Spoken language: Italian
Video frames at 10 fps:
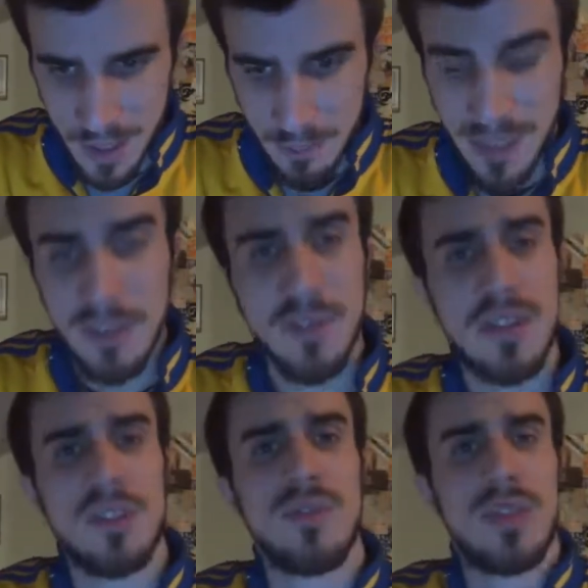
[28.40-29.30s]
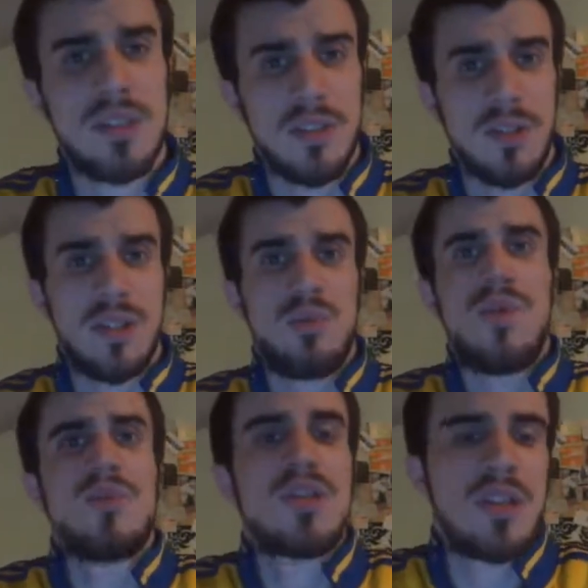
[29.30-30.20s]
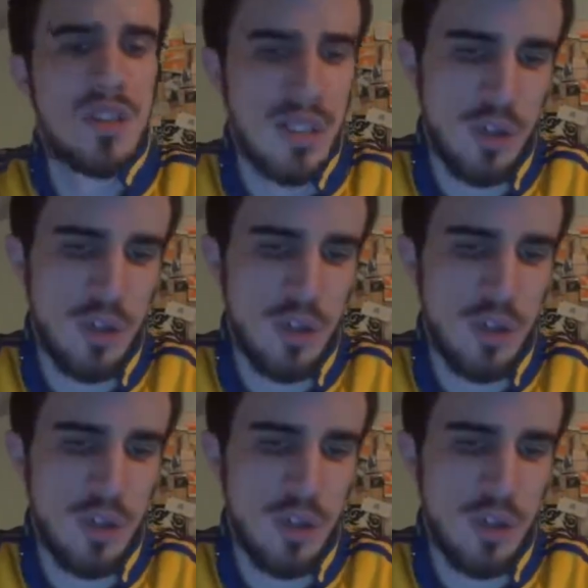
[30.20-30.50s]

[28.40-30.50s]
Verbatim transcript: Parliamo di questa convocazione del nuovo CT,